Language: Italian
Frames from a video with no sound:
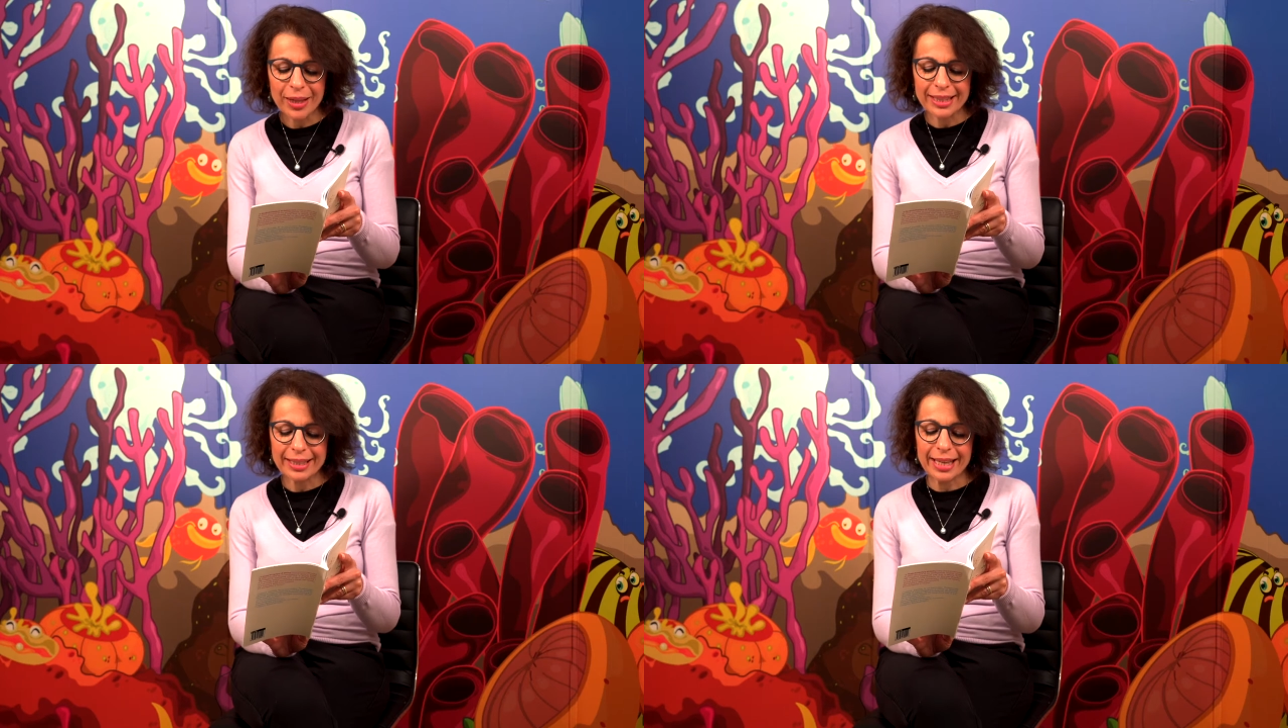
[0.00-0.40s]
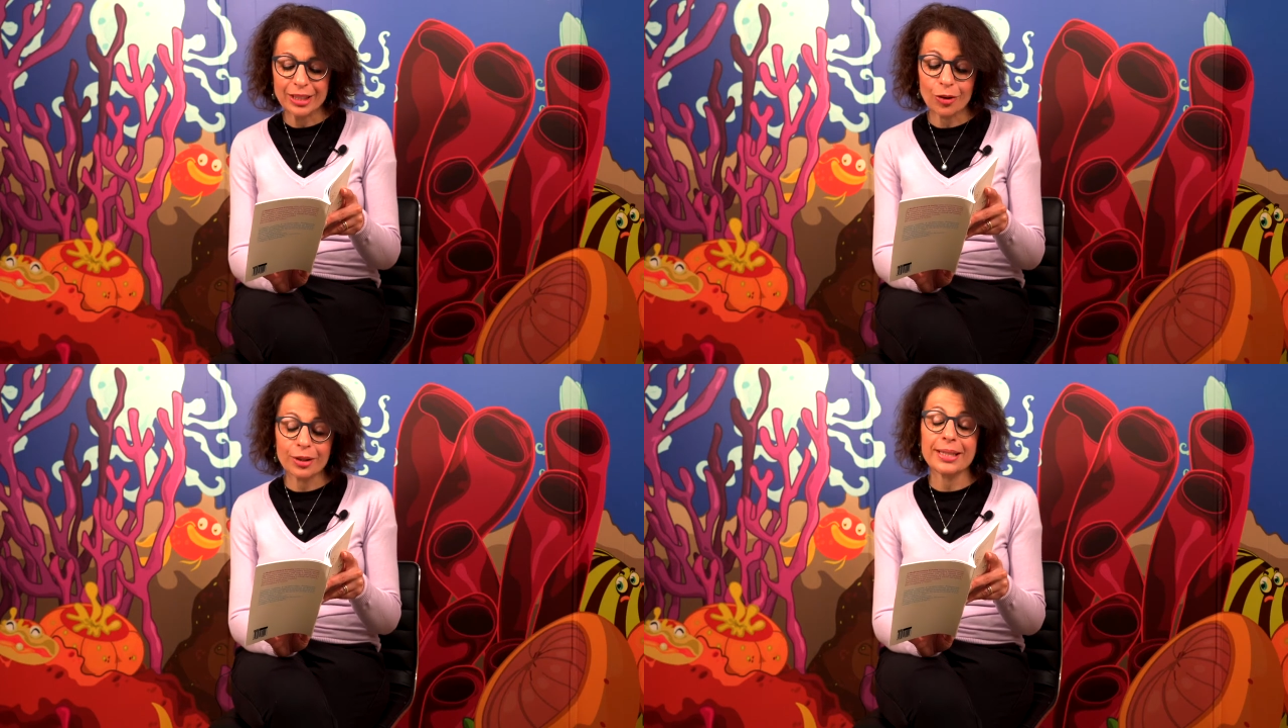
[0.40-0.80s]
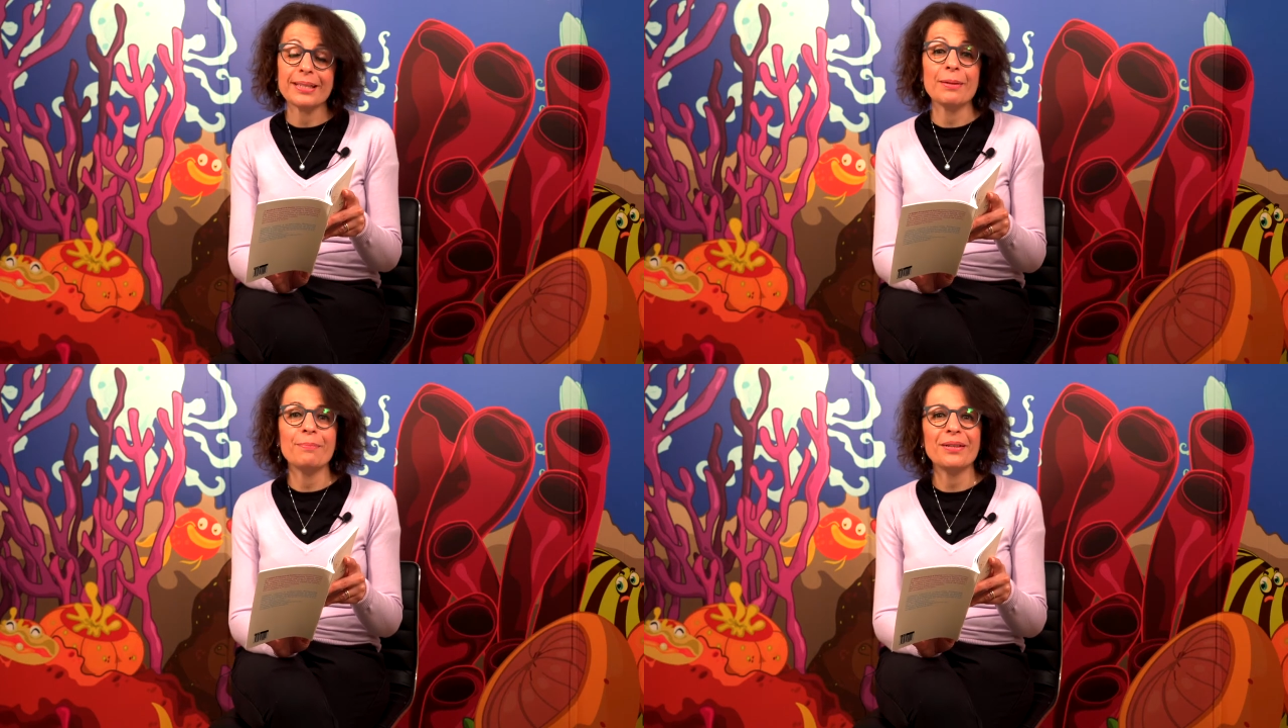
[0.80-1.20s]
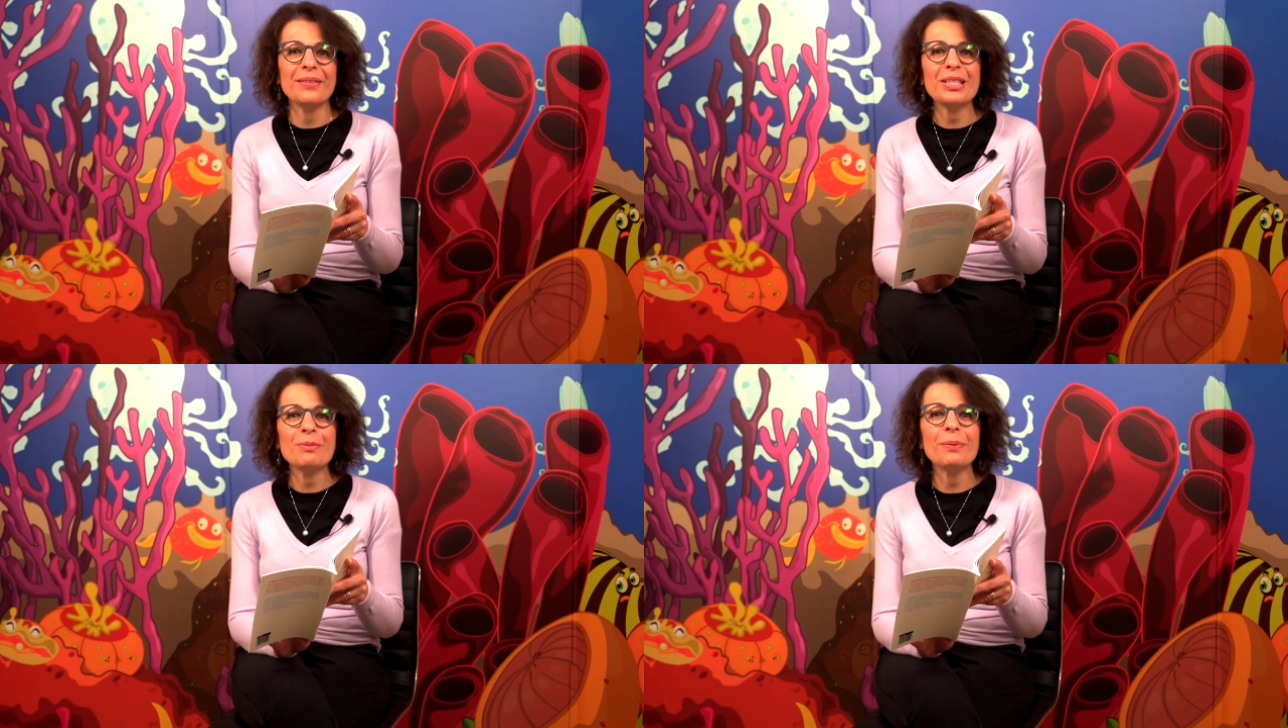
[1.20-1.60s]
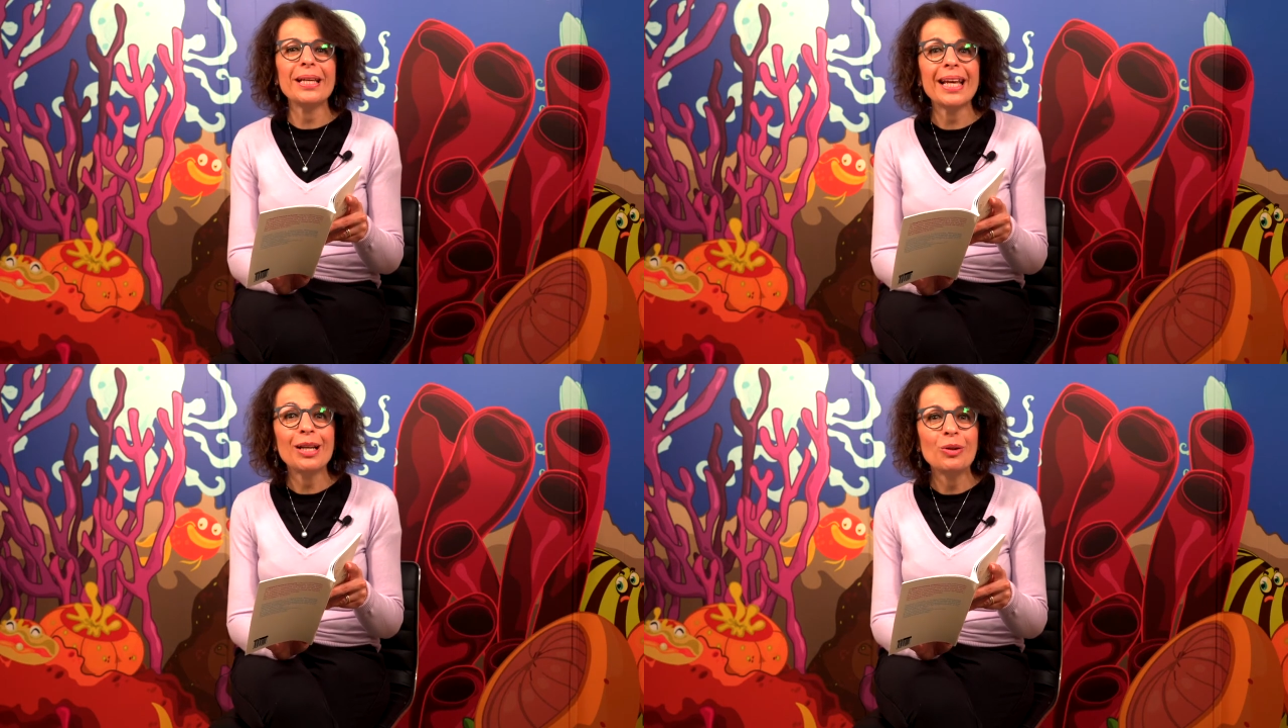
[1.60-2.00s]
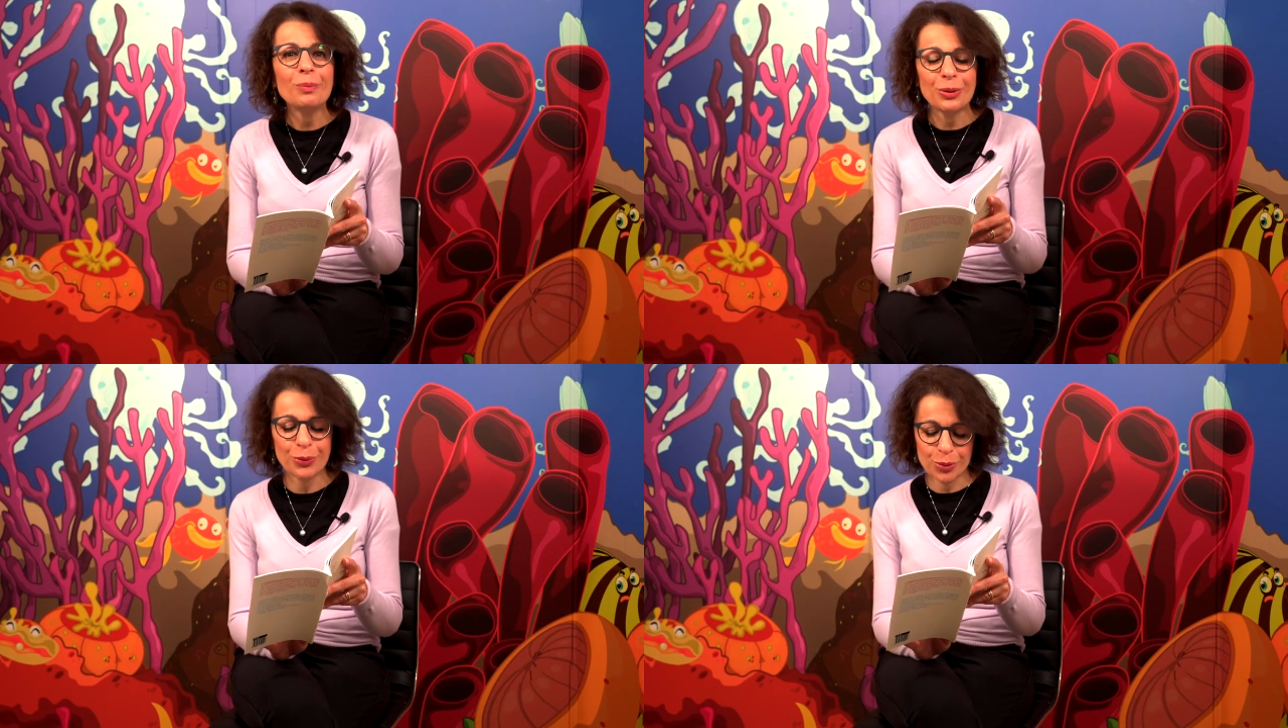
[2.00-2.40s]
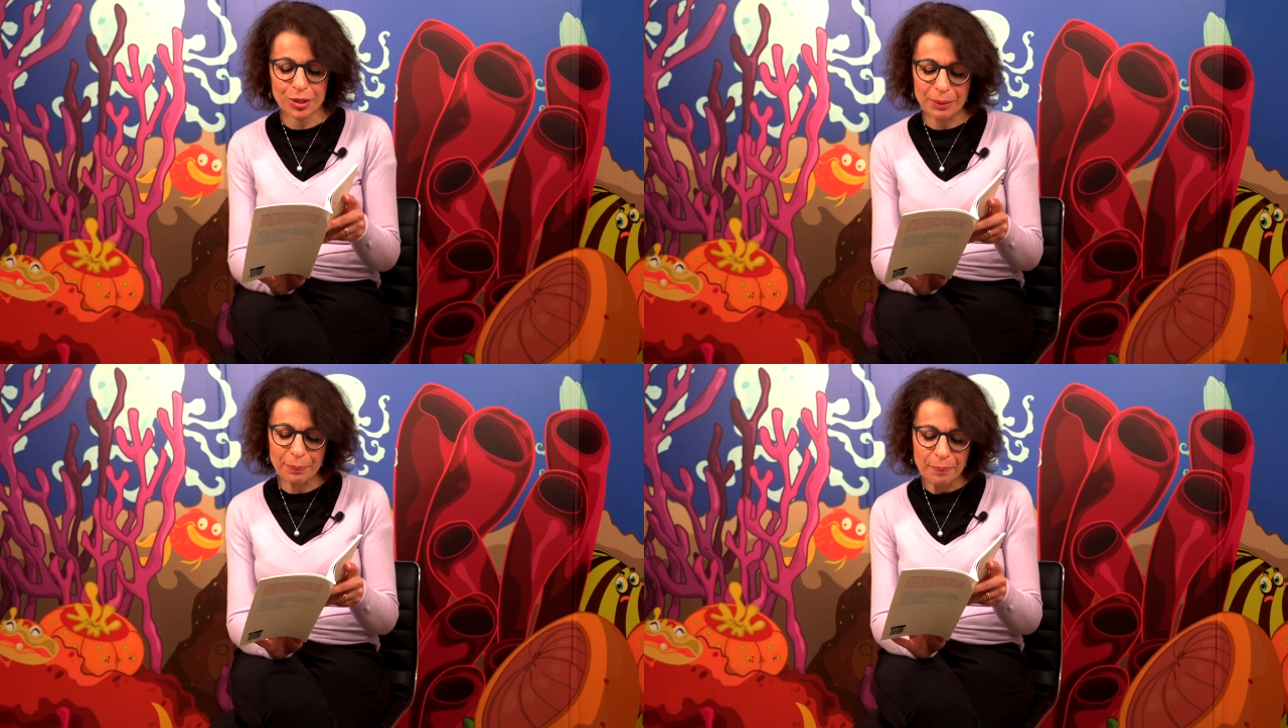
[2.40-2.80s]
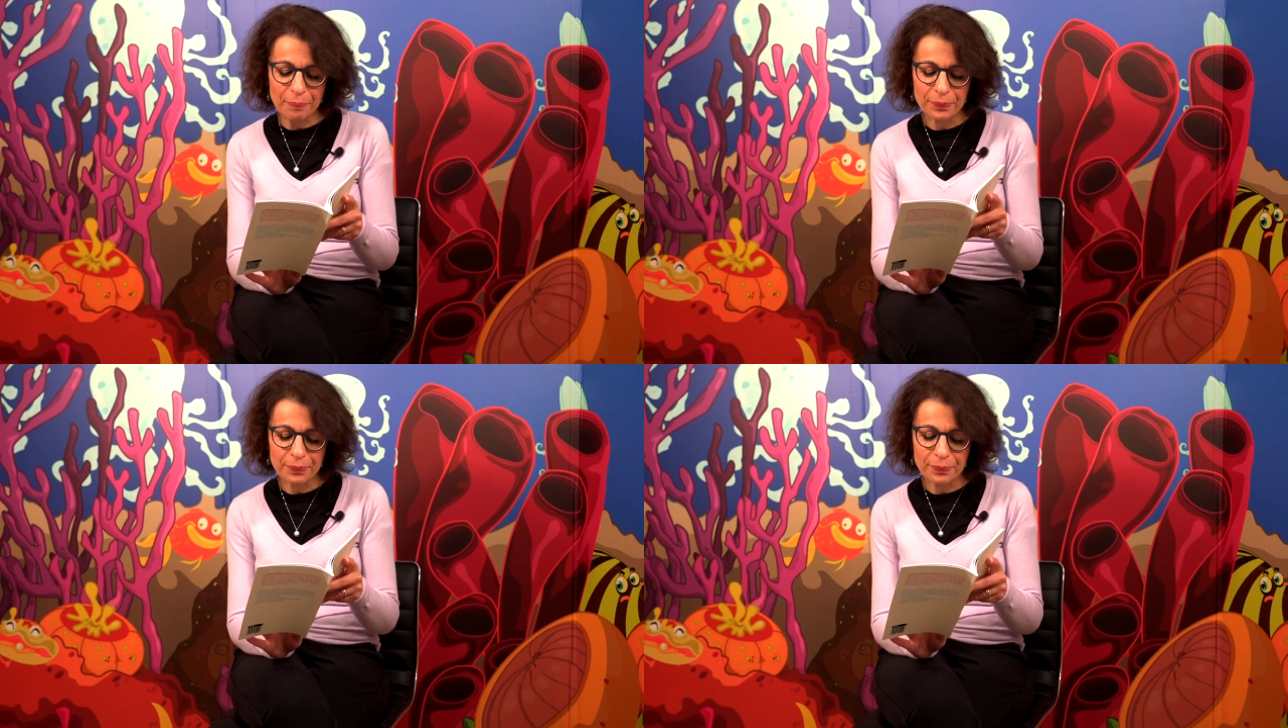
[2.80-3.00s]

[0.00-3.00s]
dagli occhi sempre vispi e luminosi.